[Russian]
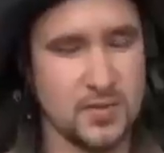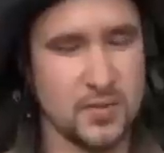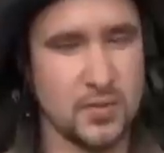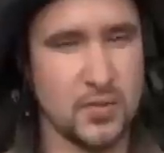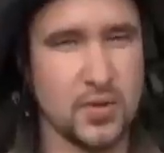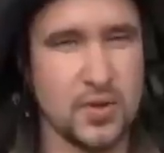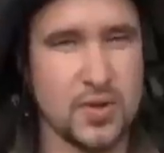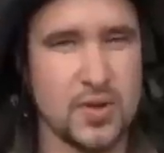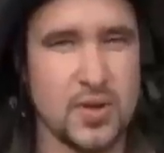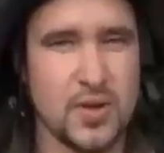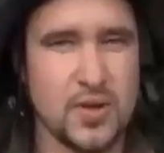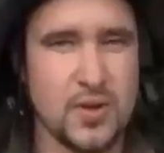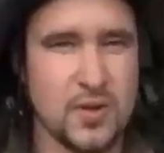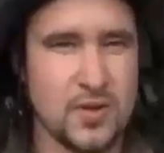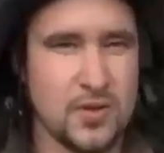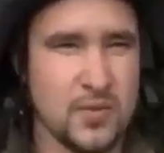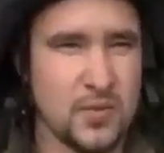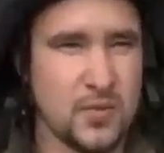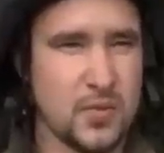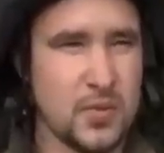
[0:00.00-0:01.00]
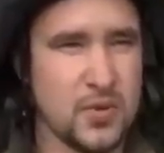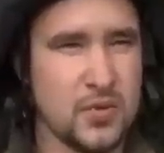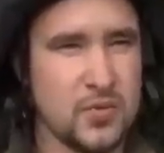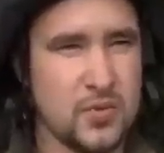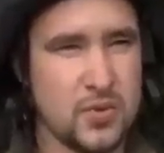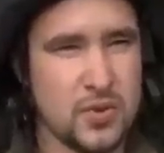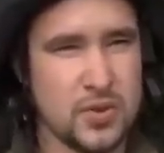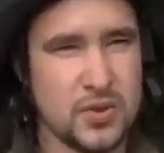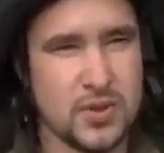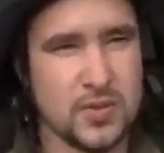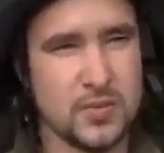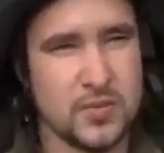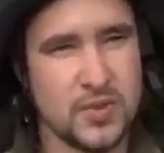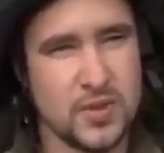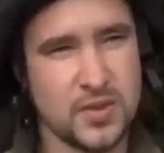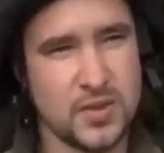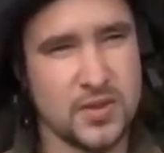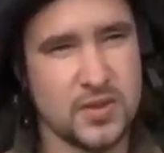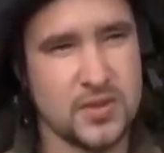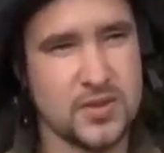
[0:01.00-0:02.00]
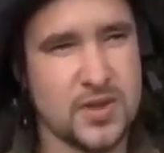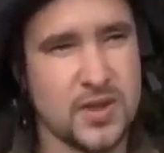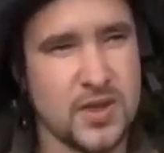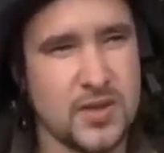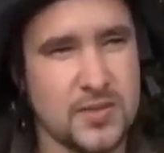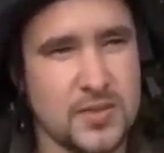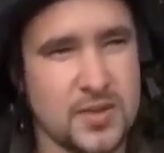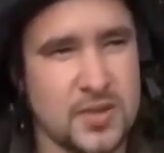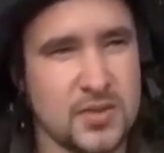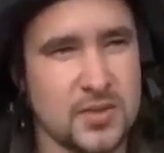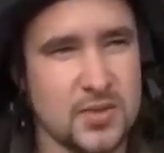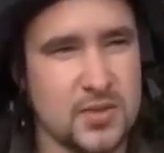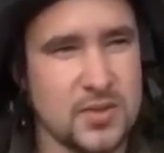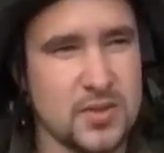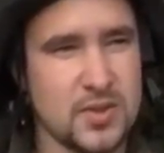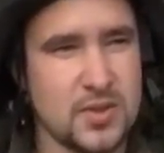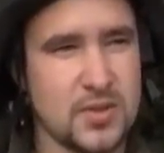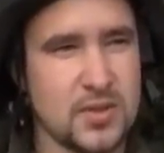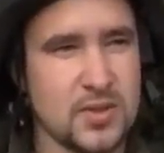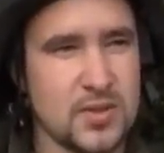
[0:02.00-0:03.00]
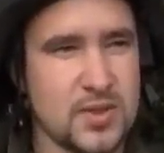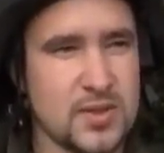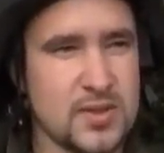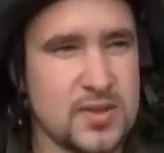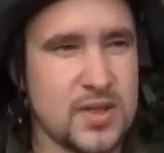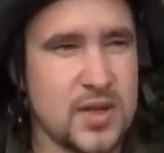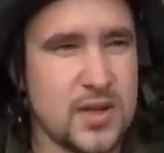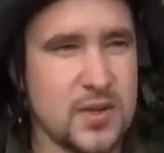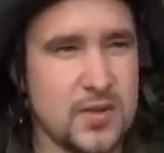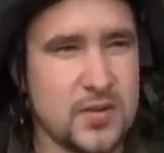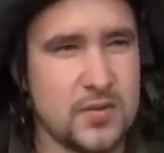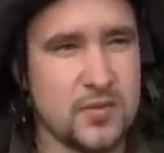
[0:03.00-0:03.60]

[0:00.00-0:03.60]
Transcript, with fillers: бой, бой входом и стараемся разразить, доставить